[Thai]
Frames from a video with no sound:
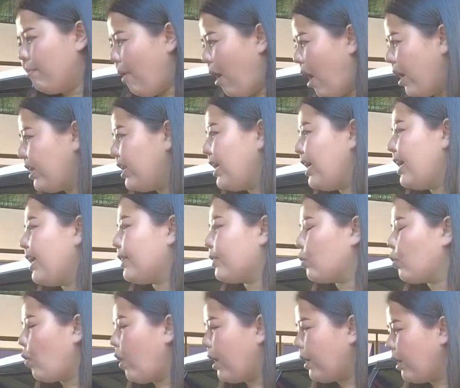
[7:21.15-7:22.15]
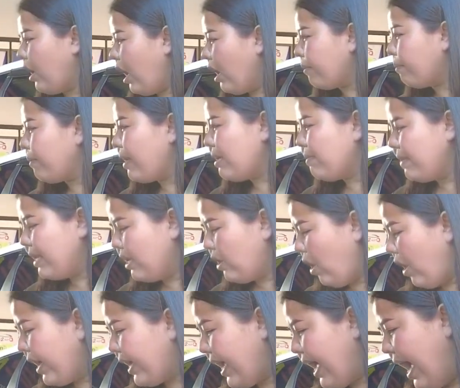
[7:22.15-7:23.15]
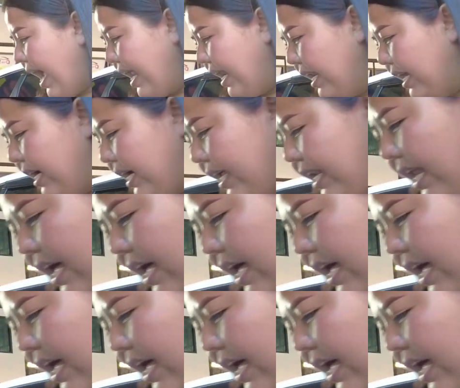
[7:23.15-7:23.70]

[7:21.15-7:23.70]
บอดี้ตัวน็อตไม่มีรอยไขเลย